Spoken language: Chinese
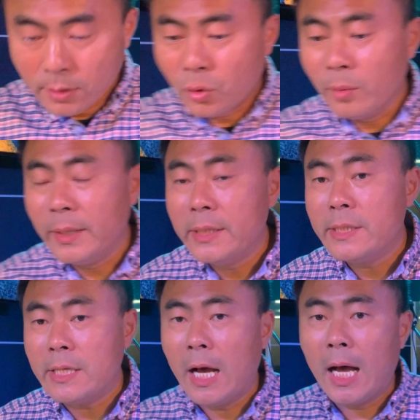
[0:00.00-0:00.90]
我
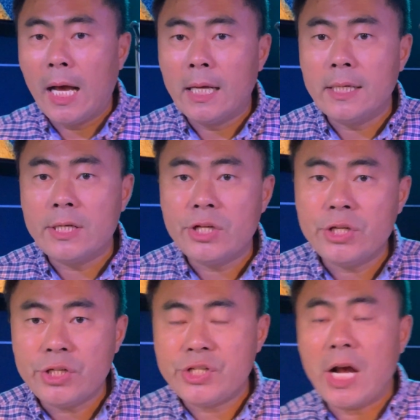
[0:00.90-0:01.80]
们啊，
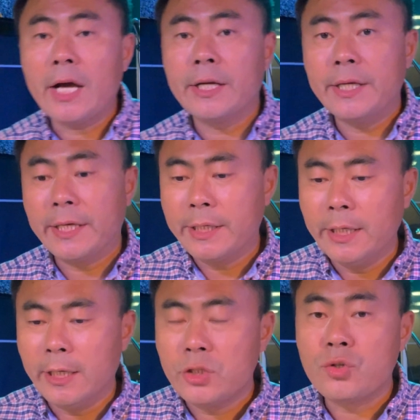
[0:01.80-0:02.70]
上一
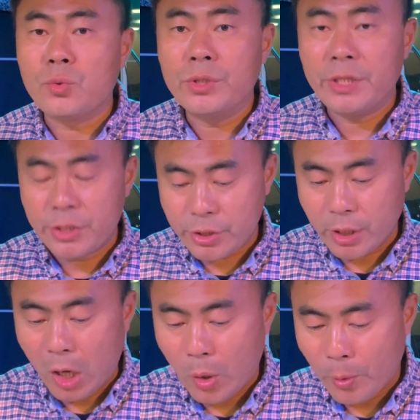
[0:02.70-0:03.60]
个主日的时
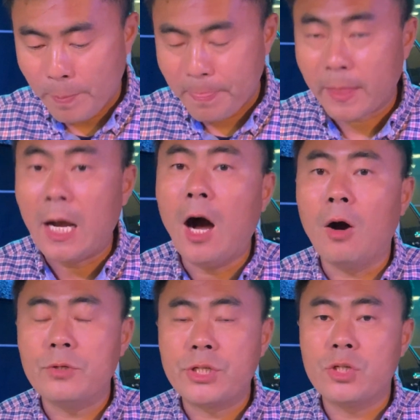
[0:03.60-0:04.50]
候，刚
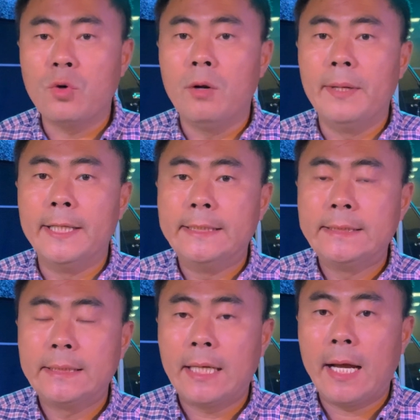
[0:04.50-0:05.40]
好是我
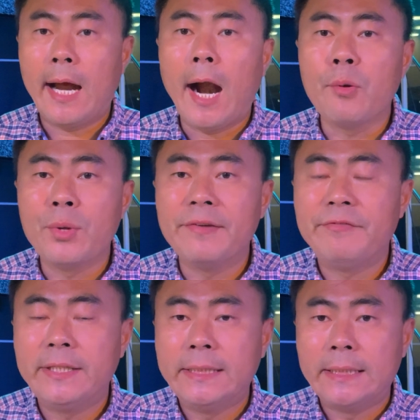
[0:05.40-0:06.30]
们二月
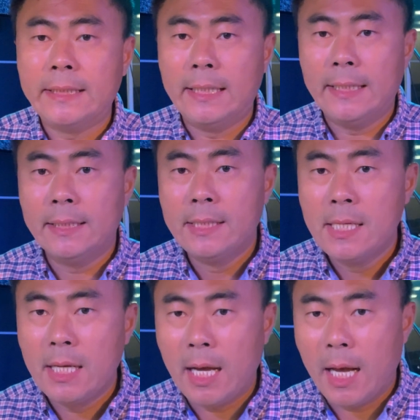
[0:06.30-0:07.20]
份的
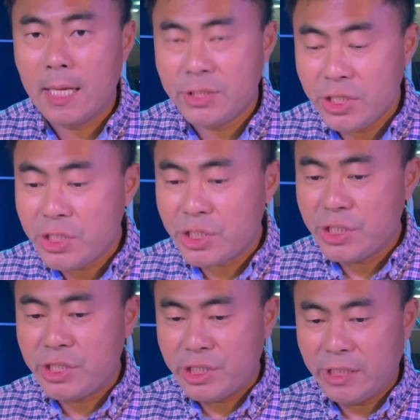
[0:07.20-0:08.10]
啊禁
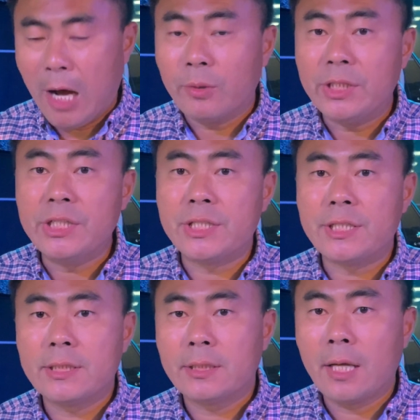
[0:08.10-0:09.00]
食祈祷的日
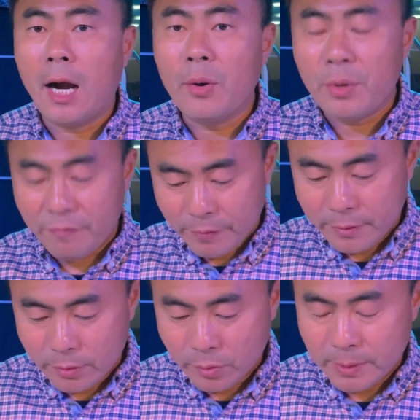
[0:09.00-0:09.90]
子。二月
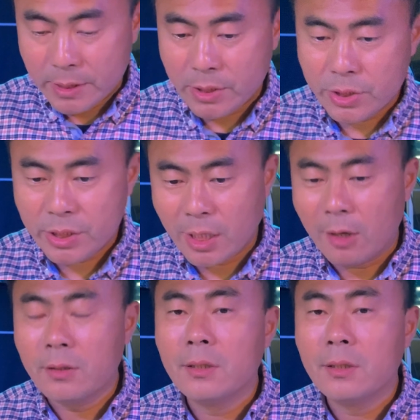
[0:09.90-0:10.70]
份我们禁食祈祷，